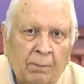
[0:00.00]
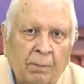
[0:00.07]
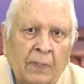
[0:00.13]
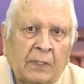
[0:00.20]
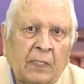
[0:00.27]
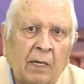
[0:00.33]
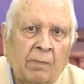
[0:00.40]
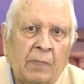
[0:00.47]

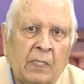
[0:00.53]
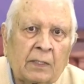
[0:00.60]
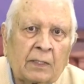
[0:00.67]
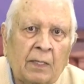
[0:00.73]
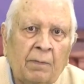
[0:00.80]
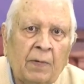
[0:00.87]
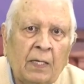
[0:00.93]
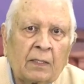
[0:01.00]
पंद्रह मिनट
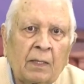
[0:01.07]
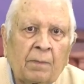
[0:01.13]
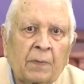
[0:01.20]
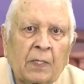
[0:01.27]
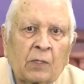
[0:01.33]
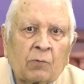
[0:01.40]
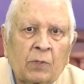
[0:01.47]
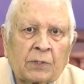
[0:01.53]
के बाद
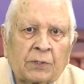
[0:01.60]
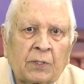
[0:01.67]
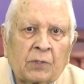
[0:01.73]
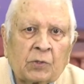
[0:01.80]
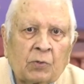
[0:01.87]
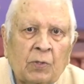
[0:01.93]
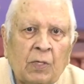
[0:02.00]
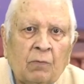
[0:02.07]
अपने
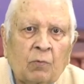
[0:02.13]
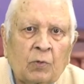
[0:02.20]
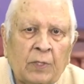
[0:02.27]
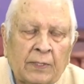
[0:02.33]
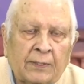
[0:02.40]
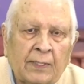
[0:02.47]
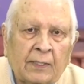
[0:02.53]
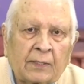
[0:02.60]
क्वेश्चन जो हैं वो
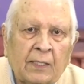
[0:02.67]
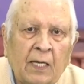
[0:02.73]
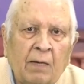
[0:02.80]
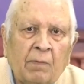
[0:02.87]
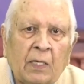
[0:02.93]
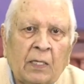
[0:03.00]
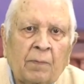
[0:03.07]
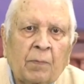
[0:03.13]
लिख सकते हैं
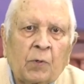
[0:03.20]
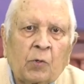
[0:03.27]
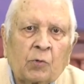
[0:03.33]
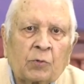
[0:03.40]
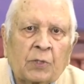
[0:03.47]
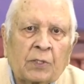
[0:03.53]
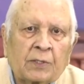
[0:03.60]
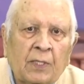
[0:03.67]
हमारे
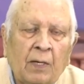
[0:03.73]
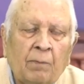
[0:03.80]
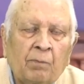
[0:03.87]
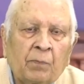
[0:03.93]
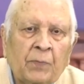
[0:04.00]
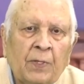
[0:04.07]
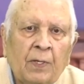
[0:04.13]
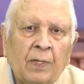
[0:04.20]
प्रोड्यूसर साहब
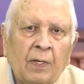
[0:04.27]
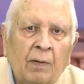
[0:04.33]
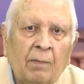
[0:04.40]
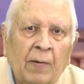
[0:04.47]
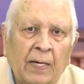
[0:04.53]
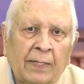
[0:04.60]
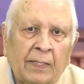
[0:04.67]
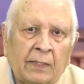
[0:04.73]

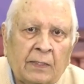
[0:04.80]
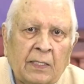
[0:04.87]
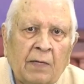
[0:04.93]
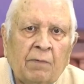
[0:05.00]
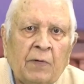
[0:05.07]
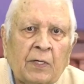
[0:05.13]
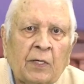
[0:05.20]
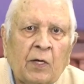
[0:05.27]
हमारे
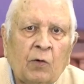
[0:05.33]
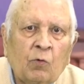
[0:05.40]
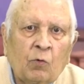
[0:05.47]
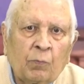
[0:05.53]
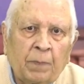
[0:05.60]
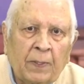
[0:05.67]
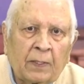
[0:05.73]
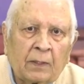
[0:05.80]
टीवी के
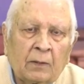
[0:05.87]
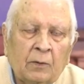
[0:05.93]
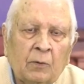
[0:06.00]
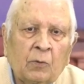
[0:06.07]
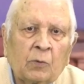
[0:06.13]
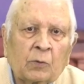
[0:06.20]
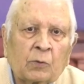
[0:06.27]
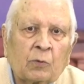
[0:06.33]
ऊपर
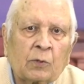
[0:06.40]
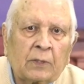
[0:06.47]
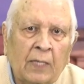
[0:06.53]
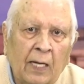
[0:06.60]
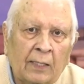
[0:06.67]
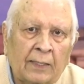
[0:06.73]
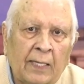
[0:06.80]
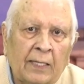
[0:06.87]
उनको
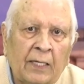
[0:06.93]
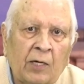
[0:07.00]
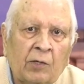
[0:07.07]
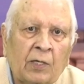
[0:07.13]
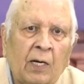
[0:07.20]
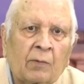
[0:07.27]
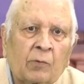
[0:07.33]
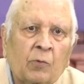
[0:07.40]
डाल देंगे
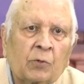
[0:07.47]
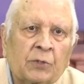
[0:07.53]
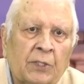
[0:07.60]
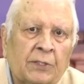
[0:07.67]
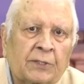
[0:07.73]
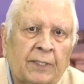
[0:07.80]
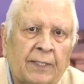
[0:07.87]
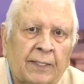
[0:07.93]
और हम
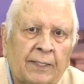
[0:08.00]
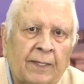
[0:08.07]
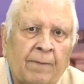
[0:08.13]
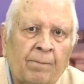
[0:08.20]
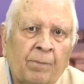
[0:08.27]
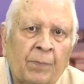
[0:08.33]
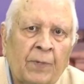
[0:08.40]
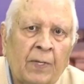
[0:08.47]
कोशिश करेंगे
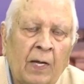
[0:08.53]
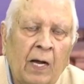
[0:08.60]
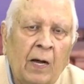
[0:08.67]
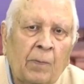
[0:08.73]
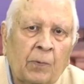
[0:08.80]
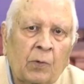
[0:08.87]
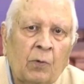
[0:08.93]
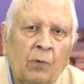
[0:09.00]

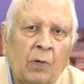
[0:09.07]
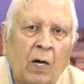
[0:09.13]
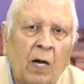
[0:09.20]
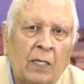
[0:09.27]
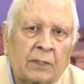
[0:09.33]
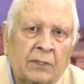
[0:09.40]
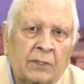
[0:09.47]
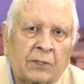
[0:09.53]
आपको
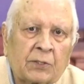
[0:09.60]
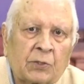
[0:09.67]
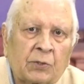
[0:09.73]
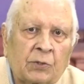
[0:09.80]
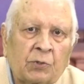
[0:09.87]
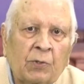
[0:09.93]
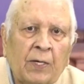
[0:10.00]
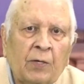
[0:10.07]
आंसर्स
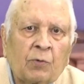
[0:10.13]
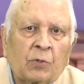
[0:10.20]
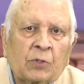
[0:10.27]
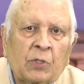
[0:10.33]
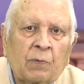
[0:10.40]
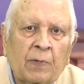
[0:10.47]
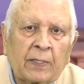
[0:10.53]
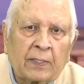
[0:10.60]
जो हैं
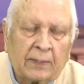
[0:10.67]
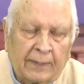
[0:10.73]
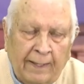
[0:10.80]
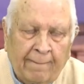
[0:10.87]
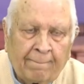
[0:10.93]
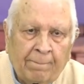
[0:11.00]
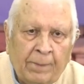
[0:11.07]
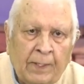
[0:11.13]
उसी वक्त दें
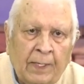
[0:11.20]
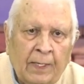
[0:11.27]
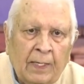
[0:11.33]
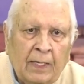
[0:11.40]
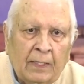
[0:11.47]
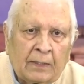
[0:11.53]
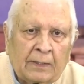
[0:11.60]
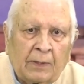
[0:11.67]

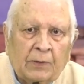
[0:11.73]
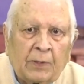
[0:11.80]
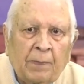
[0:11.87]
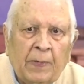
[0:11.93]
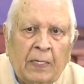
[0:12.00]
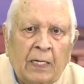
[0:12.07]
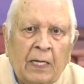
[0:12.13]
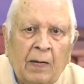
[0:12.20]
सबसे
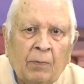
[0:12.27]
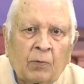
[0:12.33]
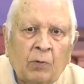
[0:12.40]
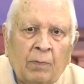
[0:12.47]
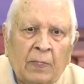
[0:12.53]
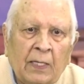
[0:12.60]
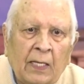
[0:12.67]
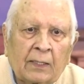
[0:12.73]
पहले आपको
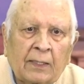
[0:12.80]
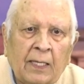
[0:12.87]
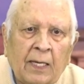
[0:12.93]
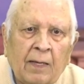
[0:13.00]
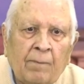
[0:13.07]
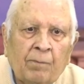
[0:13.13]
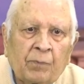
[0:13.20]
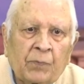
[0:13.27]
मिलाते
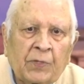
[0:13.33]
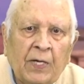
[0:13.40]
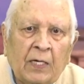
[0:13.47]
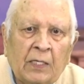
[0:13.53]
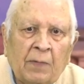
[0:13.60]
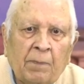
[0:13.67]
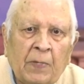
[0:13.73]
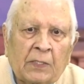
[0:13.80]
हैं
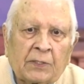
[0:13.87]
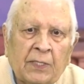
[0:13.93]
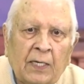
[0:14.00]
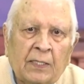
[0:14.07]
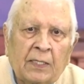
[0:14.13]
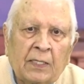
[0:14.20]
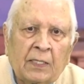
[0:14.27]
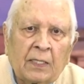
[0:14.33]
जानी
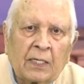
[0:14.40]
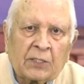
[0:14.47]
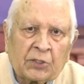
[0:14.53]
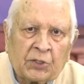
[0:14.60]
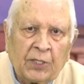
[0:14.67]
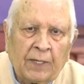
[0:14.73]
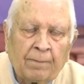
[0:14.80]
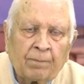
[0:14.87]
पहचानी
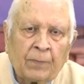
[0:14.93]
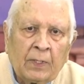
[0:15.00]
हस्ती